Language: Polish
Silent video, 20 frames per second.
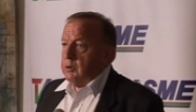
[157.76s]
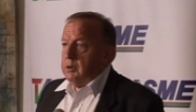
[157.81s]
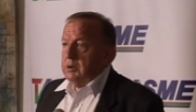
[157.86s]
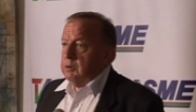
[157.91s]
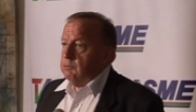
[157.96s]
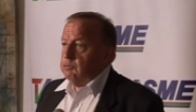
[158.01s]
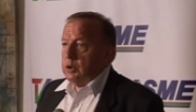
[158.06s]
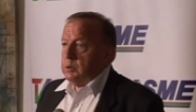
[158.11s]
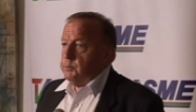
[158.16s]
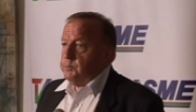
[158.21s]

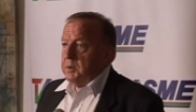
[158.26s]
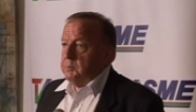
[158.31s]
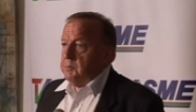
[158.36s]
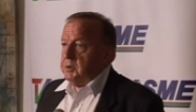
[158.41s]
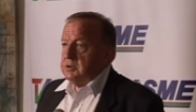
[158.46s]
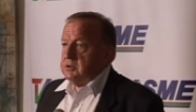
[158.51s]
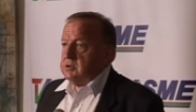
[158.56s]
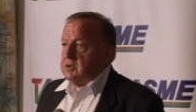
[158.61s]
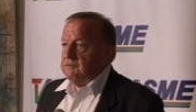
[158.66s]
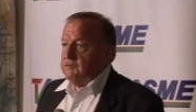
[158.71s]
Europie
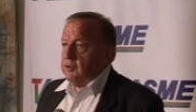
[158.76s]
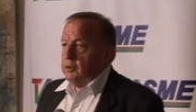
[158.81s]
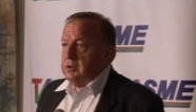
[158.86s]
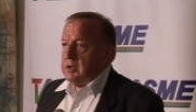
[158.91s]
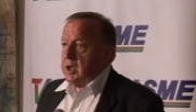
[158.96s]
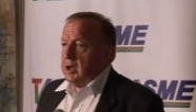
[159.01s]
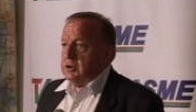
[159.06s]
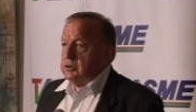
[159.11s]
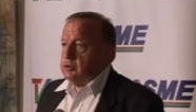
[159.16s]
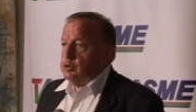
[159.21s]
będzie
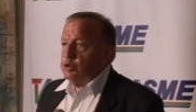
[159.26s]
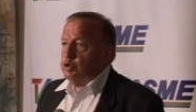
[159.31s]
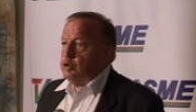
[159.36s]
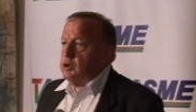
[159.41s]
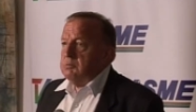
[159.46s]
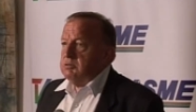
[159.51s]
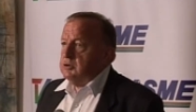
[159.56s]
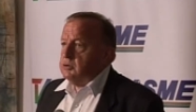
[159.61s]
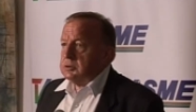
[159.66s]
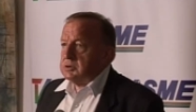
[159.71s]
wojna i
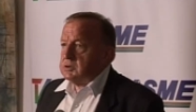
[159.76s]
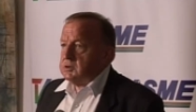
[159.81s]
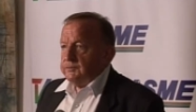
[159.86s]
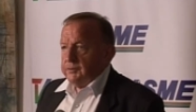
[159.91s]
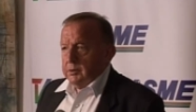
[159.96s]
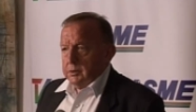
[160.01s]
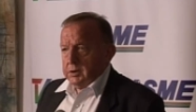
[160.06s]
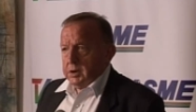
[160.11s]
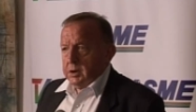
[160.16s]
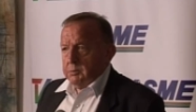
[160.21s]

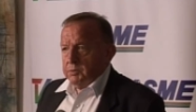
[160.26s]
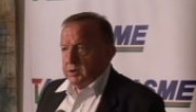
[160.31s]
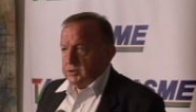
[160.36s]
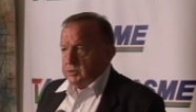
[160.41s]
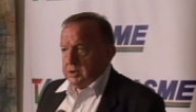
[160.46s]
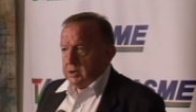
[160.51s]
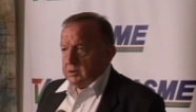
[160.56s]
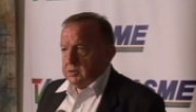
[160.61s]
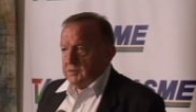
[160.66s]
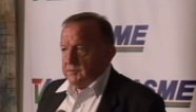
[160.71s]
ludobójstwo jej
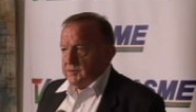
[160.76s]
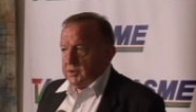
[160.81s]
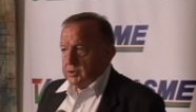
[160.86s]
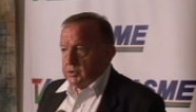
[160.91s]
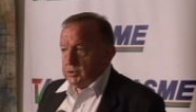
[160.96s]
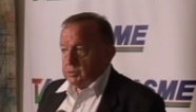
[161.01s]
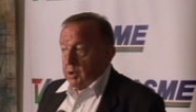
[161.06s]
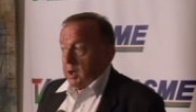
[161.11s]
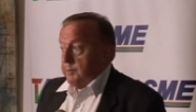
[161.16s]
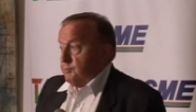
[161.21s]
będzie
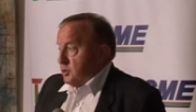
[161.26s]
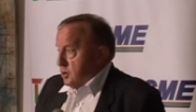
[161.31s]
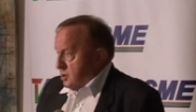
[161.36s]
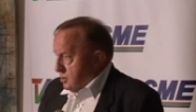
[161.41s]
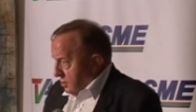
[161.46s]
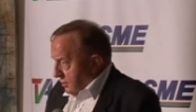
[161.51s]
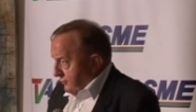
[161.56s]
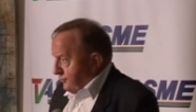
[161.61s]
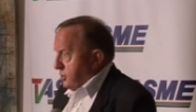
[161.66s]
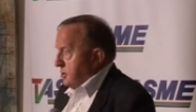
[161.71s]
towarzyszyło, a przecież
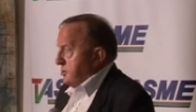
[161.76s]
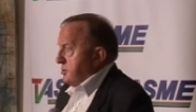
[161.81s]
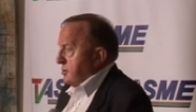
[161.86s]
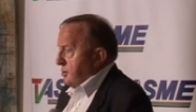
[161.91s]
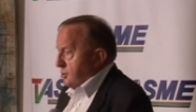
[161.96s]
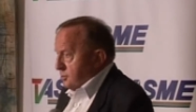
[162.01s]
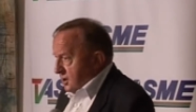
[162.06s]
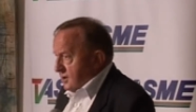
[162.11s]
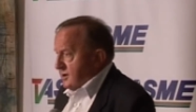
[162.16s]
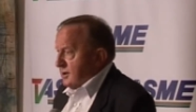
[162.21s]
to
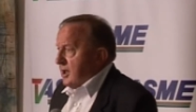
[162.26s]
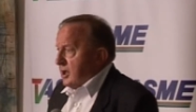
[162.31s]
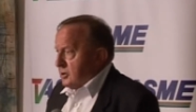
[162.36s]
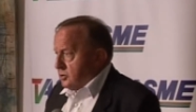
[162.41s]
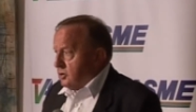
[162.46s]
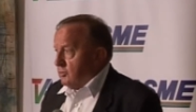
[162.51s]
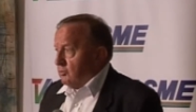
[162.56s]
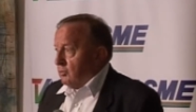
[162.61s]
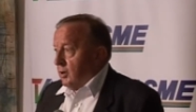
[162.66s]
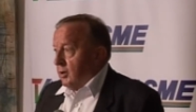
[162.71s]
wszystko się
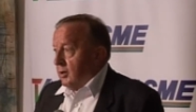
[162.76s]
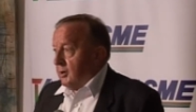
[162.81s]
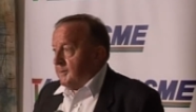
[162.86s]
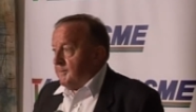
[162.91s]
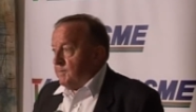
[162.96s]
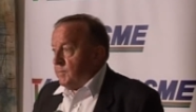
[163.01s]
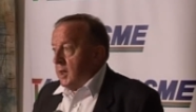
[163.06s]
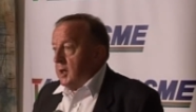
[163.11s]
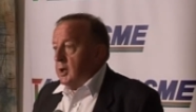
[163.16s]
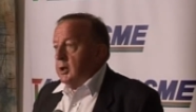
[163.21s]
zdarzyło.
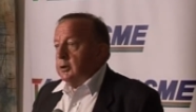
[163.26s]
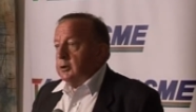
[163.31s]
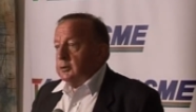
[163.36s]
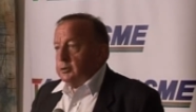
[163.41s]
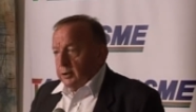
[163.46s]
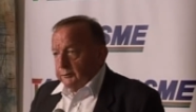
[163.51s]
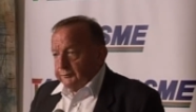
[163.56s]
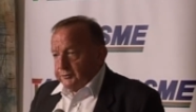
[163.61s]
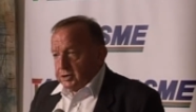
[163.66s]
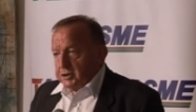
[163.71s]

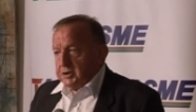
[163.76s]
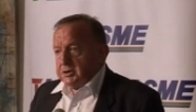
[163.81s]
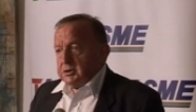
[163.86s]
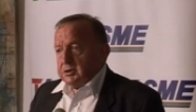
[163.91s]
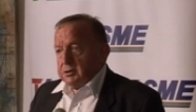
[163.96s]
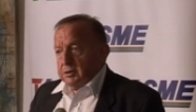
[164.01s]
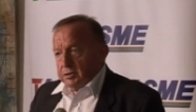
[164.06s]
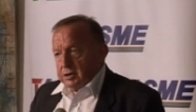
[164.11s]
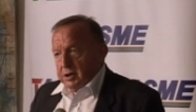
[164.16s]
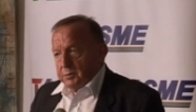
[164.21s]
To
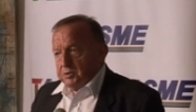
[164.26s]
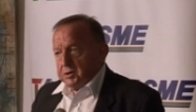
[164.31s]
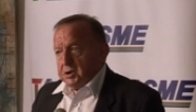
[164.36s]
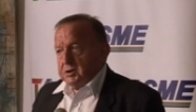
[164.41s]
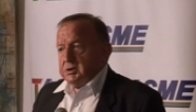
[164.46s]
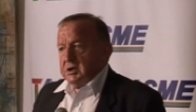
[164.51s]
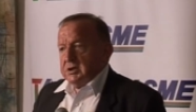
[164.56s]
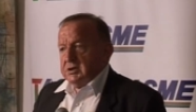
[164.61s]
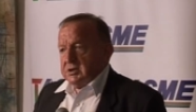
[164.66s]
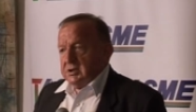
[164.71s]
wszystko się
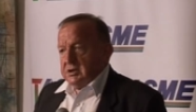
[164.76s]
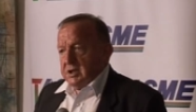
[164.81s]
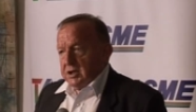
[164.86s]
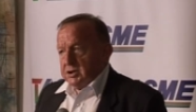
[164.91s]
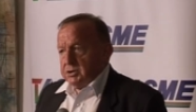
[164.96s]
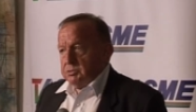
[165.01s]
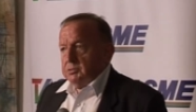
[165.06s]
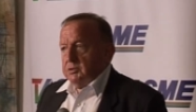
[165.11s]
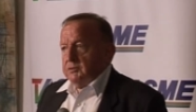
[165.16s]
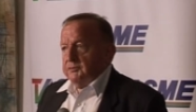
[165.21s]
przecież
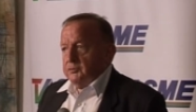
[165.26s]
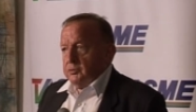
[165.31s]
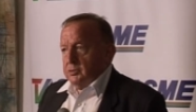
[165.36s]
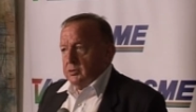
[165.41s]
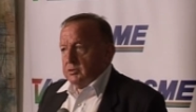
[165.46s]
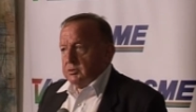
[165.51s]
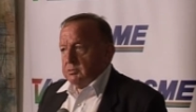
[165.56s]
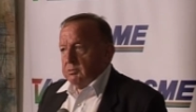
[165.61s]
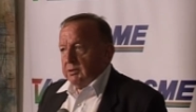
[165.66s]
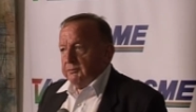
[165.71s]
zdarzyło w
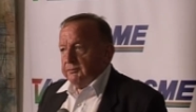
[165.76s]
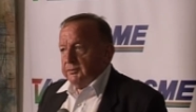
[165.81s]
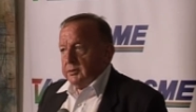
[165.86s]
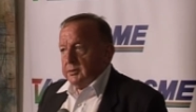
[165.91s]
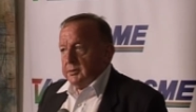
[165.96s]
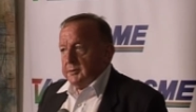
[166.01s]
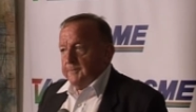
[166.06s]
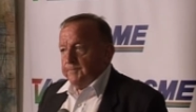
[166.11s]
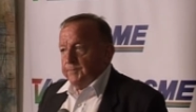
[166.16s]
Jugosławii.